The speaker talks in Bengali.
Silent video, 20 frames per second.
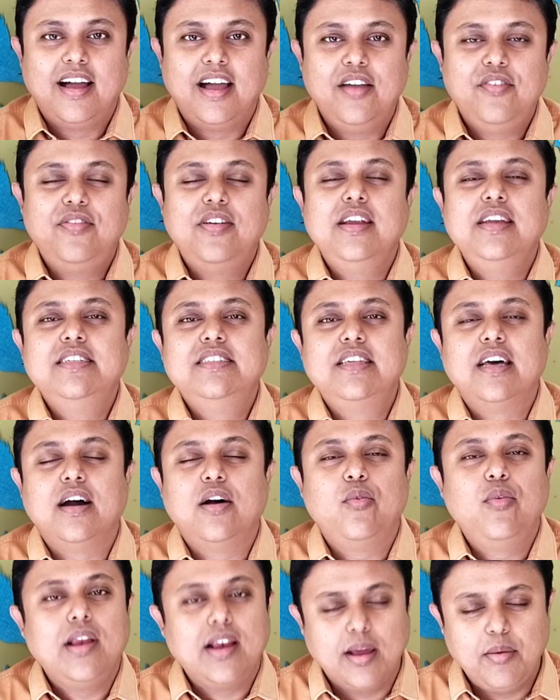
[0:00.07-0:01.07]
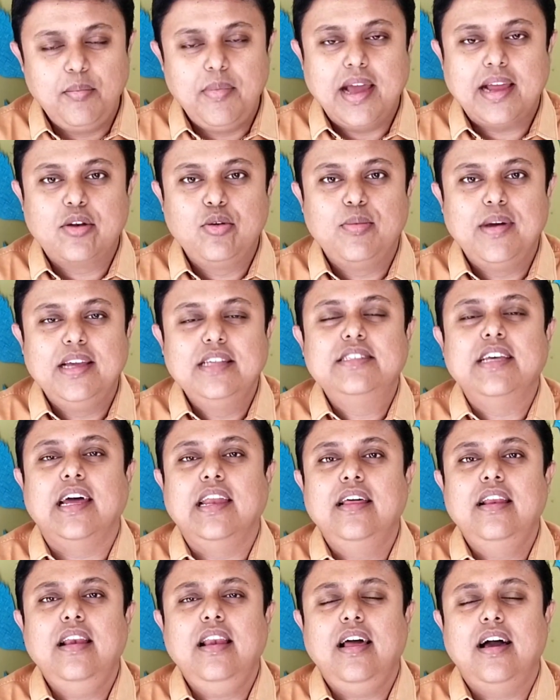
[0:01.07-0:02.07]
হাই ফ্রেন্ডস ওয়েলকাম ব্যাক টু মাই
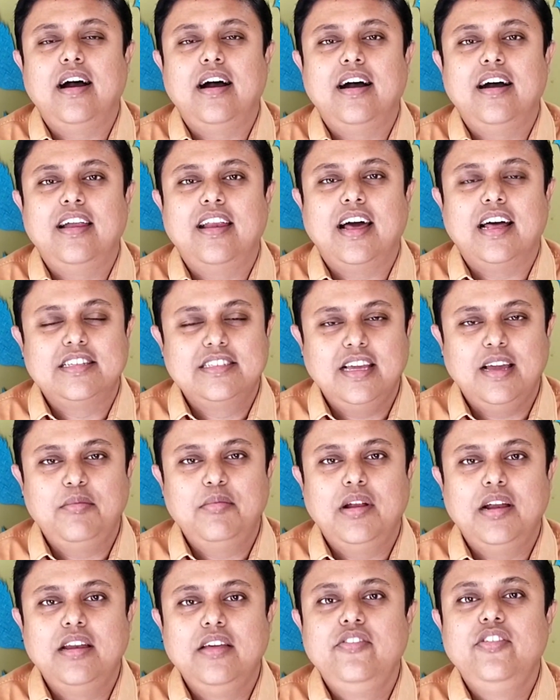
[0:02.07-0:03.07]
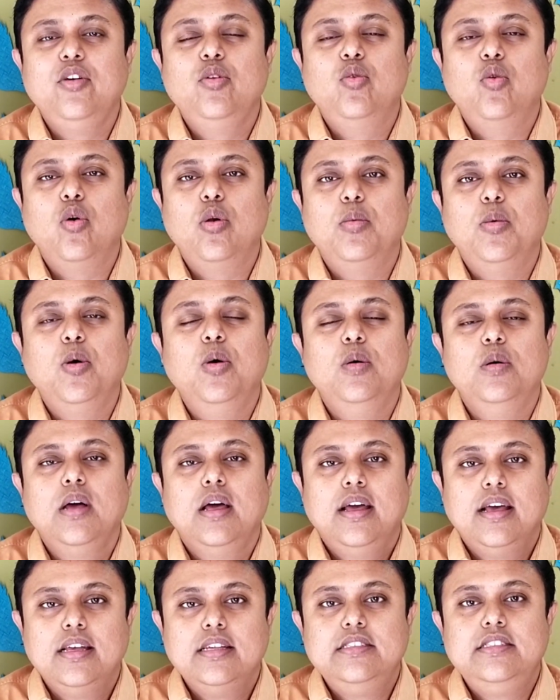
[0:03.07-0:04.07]
চ্যানেল আর আজকে আমরা রিভিউ করব
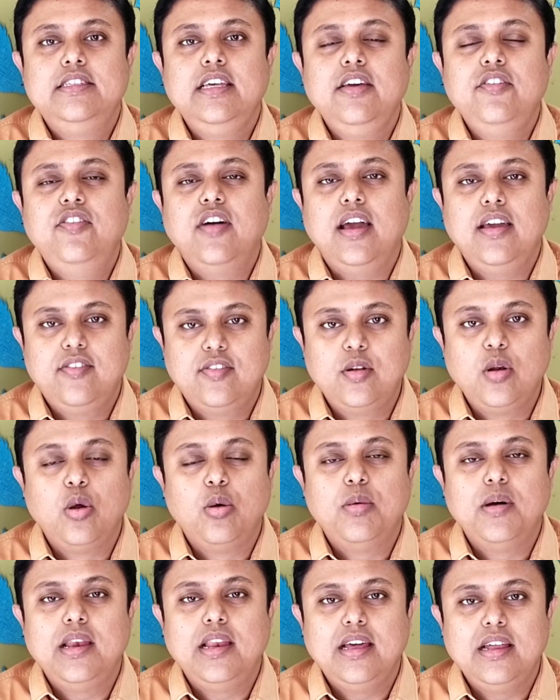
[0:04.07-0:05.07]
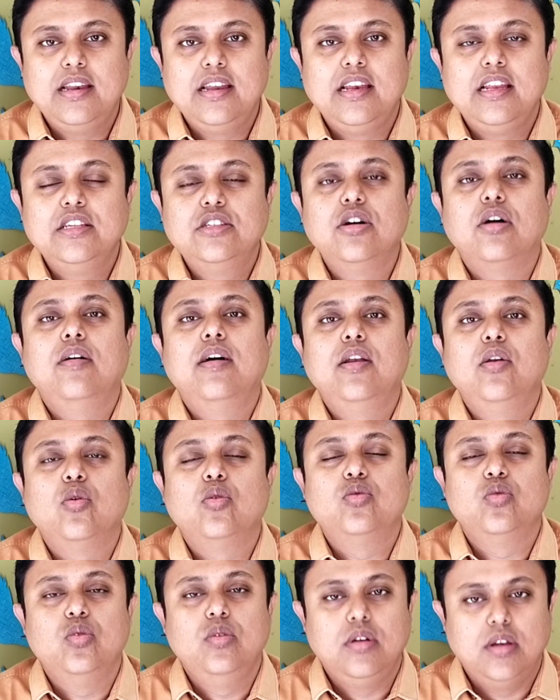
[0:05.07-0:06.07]
জি ফাইভ গ্লোবালে রিলিজ হওয়া
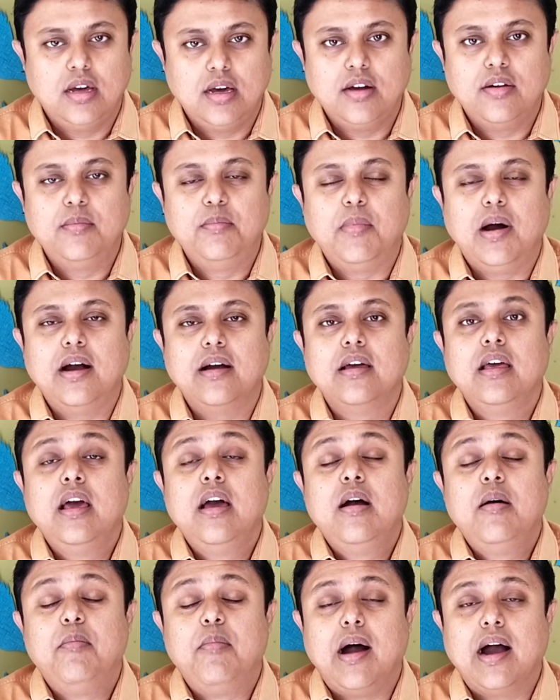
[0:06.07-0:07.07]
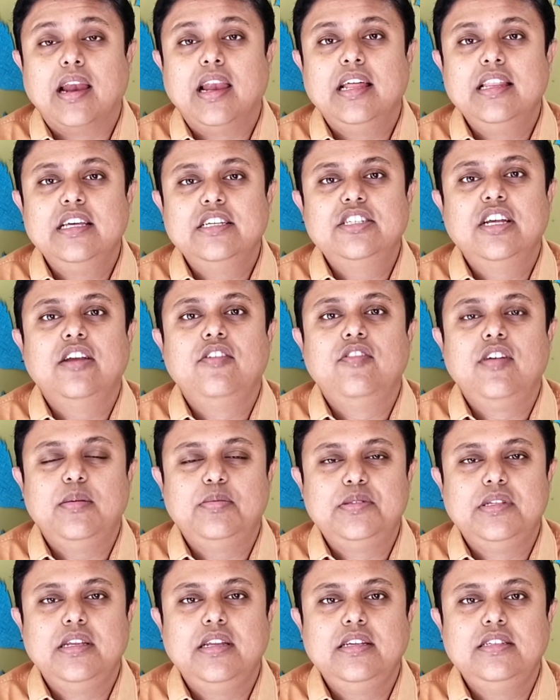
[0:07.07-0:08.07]
নতুন বাংলাদেশের ওয়েব
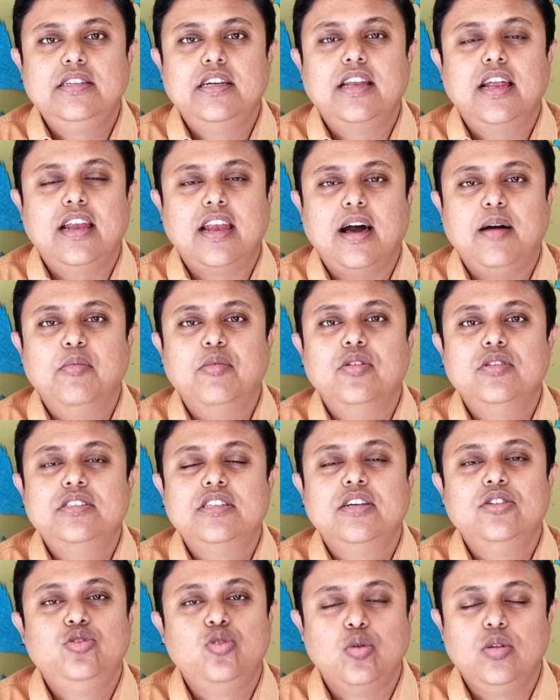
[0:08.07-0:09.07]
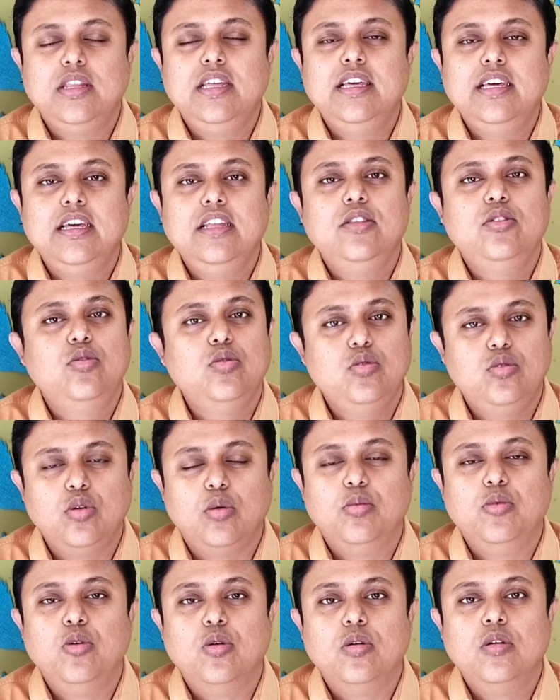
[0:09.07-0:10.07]
সিরিজ যেটার নাম হচ্ছে যদি কিন্তু
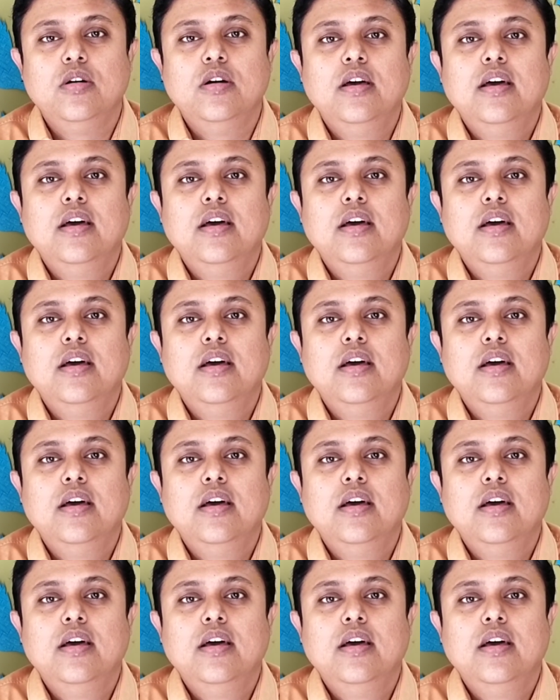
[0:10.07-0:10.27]
তবুও